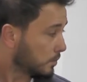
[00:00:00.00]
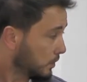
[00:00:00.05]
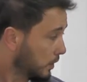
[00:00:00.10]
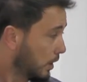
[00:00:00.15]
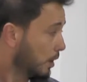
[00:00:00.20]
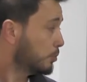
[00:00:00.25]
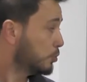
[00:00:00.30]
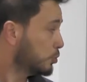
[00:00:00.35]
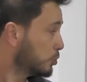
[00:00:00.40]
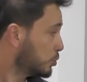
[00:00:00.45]

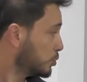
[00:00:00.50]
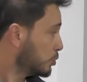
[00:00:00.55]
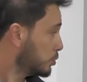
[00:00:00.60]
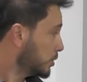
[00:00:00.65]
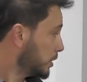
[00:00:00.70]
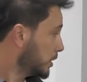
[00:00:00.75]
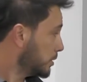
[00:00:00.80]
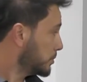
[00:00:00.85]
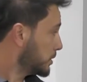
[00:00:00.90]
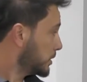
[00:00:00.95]
Daha büyük
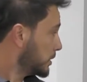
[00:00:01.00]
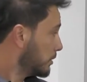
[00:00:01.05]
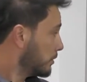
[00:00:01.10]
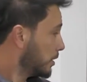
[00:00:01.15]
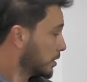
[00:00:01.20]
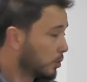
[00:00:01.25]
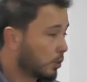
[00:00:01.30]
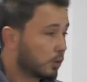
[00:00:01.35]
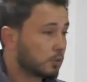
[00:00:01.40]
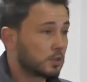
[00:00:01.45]
ürünlerimiz de
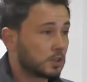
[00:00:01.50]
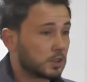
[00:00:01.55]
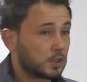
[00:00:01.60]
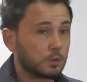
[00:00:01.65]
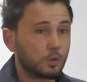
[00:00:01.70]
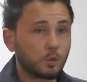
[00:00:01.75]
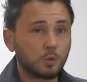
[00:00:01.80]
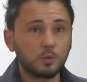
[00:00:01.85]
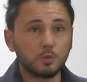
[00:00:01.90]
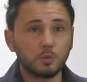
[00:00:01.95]
var.
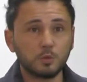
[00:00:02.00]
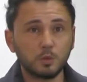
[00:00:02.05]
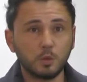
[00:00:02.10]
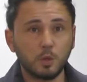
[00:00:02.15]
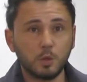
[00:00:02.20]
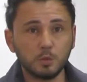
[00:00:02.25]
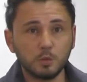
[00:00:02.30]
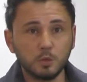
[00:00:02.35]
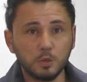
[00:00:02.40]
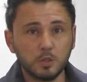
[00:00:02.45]
12, 13,
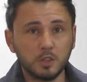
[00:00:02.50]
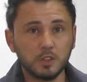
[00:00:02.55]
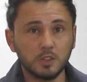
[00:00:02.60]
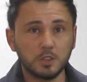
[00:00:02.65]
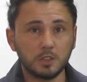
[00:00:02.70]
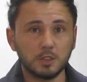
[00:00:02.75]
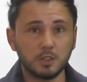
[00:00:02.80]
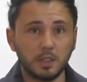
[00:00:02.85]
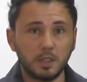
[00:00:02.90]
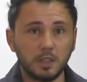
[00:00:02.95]
14
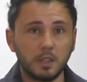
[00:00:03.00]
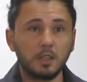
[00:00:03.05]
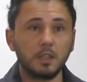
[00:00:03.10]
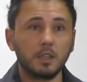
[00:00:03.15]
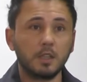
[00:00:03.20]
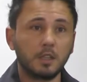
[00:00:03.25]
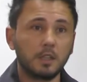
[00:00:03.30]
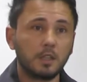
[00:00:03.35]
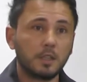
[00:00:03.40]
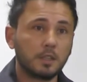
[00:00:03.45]
yaşında
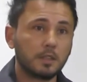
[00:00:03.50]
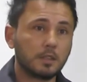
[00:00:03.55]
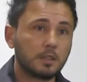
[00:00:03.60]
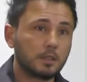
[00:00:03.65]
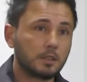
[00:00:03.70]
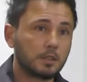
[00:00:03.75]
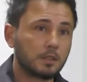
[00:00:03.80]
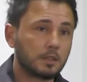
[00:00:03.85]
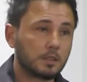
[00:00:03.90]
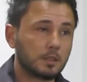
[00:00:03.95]

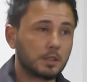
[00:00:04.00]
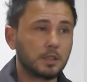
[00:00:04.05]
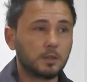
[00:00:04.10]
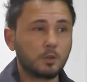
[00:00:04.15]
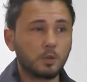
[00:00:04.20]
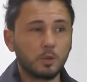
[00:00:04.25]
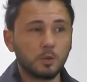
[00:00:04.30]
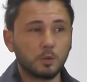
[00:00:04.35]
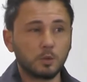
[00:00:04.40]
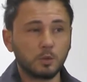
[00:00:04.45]
e,
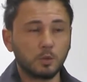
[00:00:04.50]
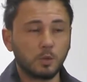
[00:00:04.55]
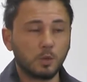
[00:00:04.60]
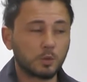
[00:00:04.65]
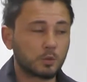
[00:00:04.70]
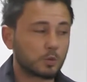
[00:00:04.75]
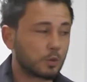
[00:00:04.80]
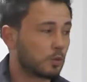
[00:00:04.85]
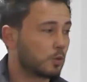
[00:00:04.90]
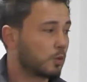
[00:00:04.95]
ilkokul,
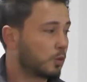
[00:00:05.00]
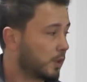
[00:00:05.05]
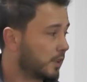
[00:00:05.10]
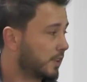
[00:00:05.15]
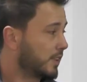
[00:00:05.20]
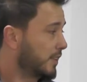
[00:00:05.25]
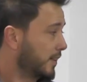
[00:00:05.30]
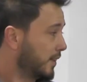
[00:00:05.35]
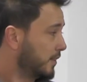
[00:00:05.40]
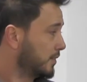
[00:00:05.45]
ortaokula
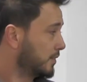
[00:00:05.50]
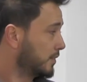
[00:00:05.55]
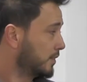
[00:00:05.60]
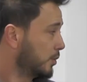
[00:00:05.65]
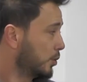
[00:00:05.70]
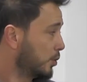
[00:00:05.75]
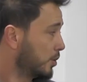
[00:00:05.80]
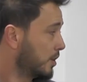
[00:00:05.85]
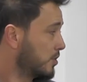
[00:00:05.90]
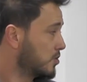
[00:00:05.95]
giden
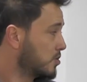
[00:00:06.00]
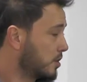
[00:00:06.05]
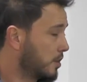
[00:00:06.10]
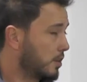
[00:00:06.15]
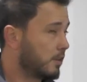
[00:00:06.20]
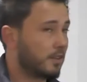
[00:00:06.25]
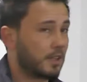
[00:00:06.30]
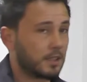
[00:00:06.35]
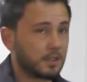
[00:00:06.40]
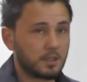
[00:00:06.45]

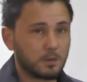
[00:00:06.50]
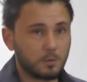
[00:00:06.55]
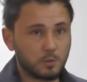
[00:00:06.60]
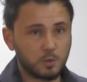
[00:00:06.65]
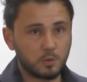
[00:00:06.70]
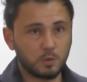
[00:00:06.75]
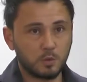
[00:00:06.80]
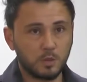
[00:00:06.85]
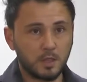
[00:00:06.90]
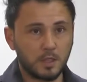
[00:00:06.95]
öğrencilere
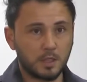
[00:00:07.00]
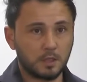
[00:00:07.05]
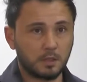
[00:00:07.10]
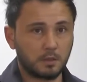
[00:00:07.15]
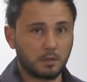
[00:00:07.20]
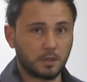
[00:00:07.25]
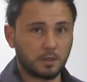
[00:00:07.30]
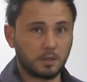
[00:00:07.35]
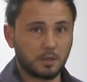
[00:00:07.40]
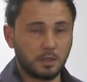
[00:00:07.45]
verdiğimiz ürünler
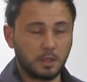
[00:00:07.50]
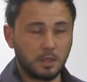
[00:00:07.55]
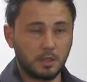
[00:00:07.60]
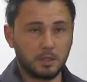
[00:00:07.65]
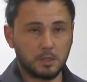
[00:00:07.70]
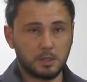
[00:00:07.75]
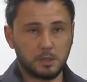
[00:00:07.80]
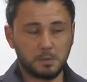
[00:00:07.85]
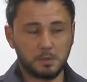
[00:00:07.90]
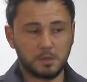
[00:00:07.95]
de var.
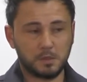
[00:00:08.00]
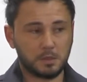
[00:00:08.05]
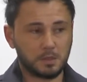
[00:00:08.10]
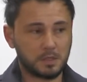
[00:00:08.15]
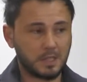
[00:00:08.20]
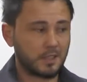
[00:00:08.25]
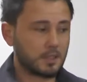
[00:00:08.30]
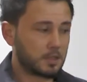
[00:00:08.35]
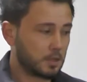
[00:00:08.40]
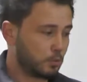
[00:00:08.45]
Hı hı. Şimdi
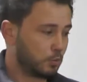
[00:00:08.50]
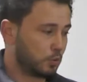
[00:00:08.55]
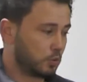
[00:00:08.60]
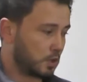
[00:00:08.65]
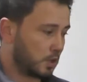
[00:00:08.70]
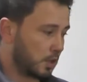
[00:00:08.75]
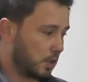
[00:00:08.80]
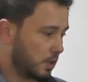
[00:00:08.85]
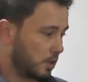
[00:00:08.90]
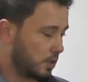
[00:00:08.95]
sadece
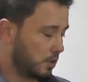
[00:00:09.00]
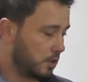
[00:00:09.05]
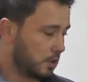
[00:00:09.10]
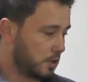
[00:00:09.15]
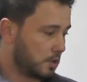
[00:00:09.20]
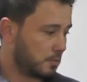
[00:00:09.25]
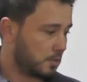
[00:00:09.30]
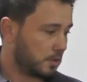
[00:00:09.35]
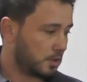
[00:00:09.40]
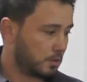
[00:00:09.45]
Bursa
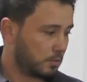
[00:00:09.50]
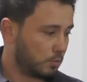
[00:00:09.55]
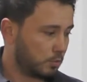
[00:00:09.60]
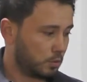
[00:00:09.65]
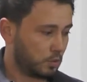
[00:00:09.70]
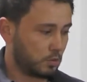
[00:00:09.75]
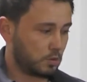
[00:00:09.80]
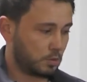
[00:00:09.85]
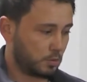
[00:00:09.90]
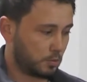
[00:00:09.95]
genelinde hizmet
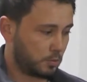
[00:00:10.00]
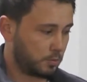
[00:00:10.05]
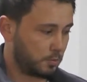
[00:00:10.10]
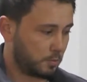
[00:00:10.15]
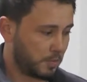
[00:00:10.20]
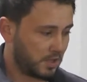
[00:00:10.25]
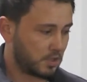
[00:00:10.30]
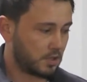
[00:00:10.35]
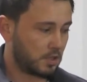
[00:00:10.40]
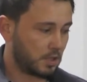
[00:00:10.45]
etmiyoruz.
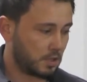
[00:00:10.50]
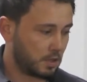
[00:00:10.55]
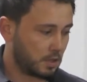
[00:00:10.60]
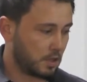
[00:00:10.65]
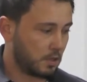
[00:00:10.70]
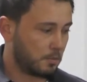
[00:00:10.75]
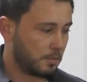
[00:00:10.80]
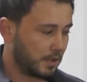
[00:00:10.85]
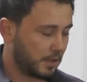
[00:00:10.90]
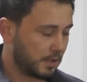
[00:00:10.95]
5 tane
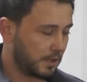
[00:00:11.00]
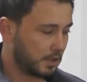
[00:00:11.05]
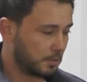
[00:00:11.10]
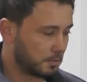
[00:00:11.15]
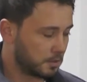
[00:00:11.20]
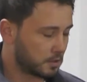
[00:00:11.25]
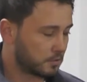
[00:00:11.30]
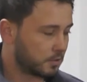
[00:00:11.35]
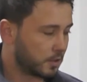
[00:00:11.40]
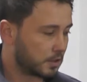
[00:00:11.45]
daha
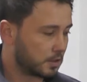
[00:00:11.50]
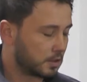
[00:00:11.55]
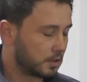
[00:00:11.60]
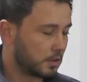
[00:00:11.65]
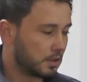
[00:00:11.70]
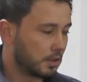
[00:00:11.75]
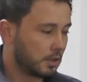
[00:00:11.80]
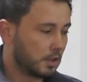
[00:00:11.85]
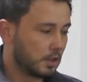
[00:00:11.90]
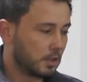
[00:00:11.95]
bayiliğimiz var.
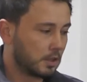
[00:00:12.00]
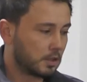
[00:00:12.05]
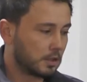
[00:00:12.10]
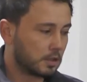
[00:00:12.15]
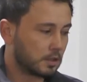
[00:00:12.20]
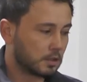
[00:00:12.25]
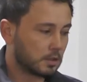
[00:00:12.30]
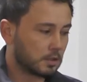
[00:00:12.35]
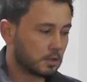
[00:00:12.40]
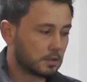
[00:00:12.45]

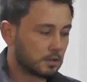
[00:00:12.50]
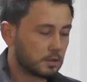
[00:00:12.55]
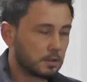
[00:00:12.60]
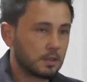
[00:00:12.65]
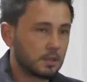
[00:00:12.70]
Ee, Hangi